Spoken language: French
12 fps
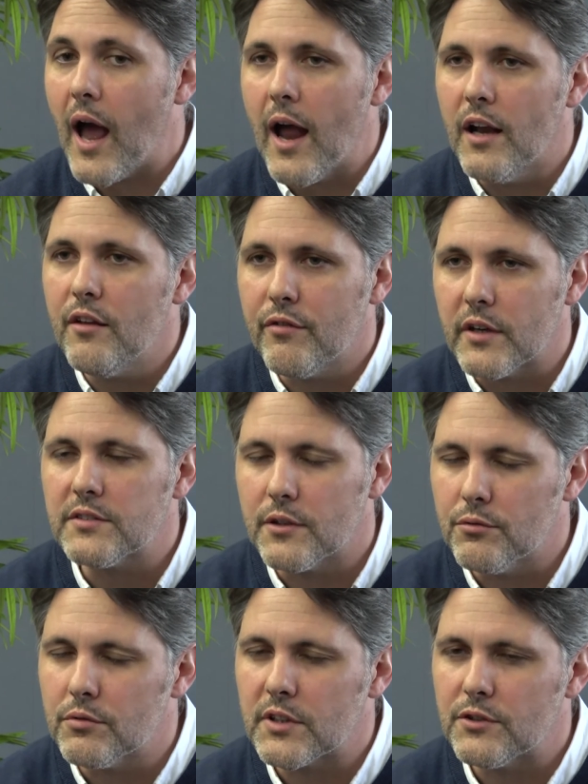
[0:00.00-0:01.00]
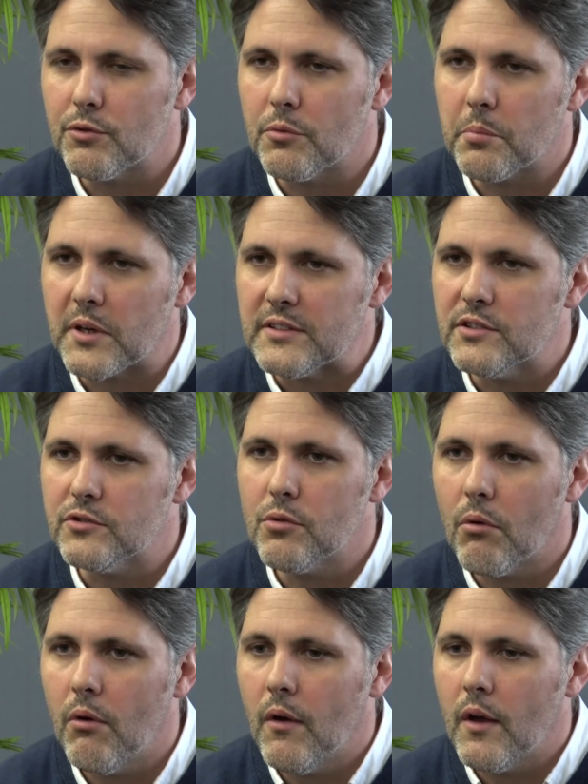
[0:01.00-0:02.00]
aller vers cette nutrition de
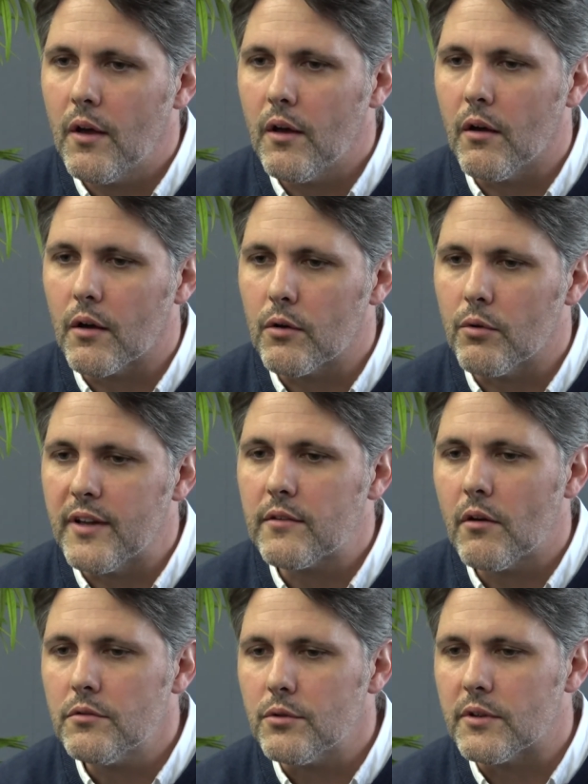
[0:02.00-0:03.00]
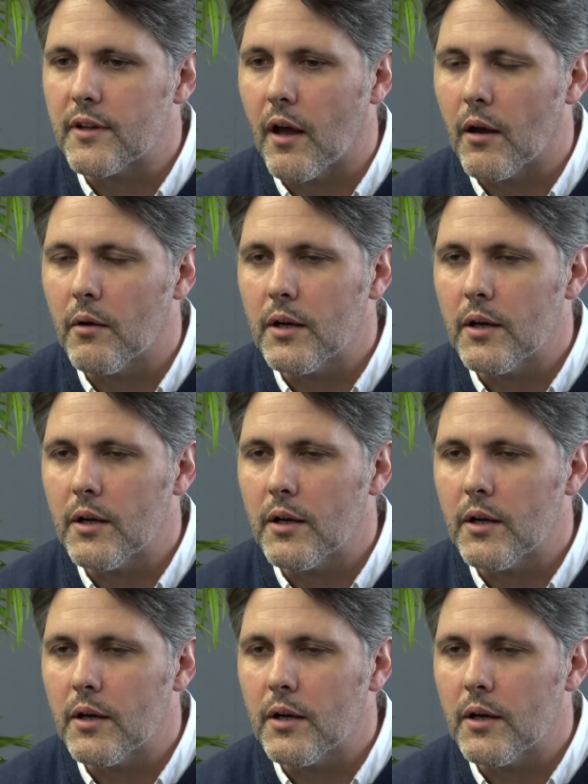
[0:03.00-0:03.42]
précision euh, que l'on attend sur le terrain.